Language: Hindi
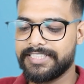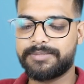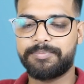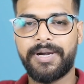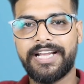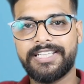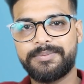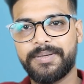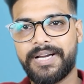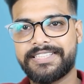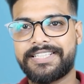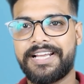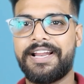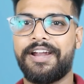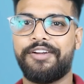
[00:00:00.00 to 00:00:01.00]
इस प्राइस पे
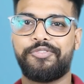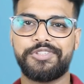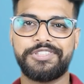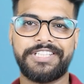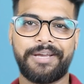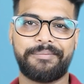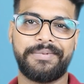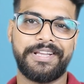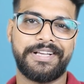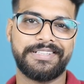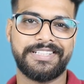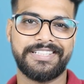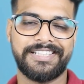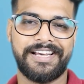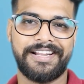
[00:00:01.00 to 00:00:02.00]
आजकल हेडफोन जैक भी
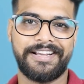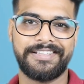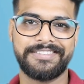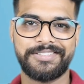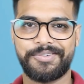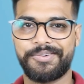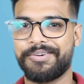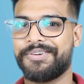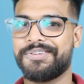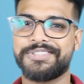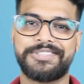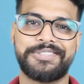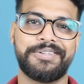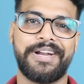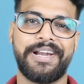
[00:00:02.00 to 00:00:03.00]
निकलता जा रहा है सो
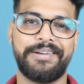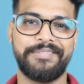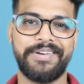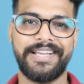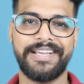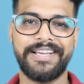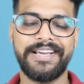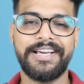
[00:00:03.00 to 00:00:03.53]
कुडोज टू रेडमी